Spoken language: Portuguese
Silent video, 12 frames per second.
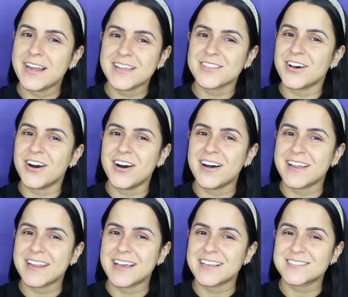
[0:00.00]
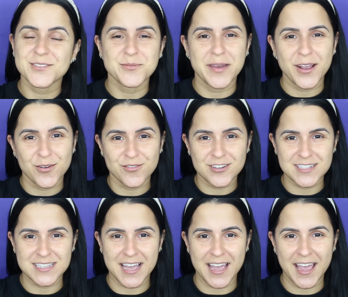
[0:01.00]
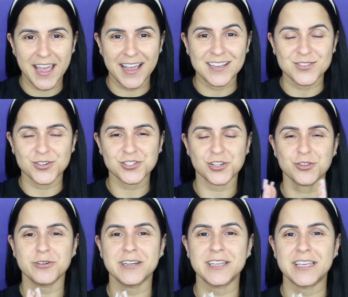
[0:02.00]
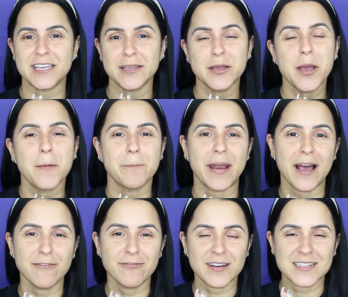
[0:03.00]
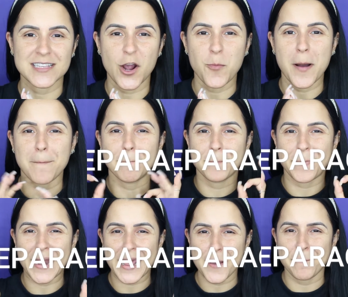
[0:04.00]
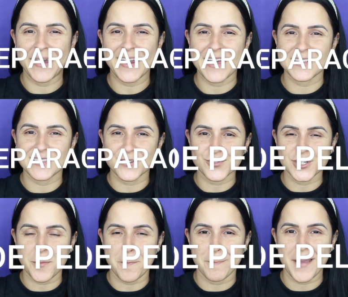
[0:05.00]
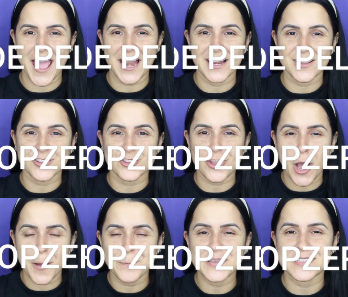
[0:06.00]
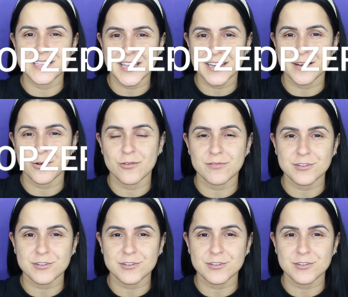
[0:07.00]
lindonas! Tudo bem com vocês? Hoje eu tô aqui pra fazer uma preparação de pele topzera com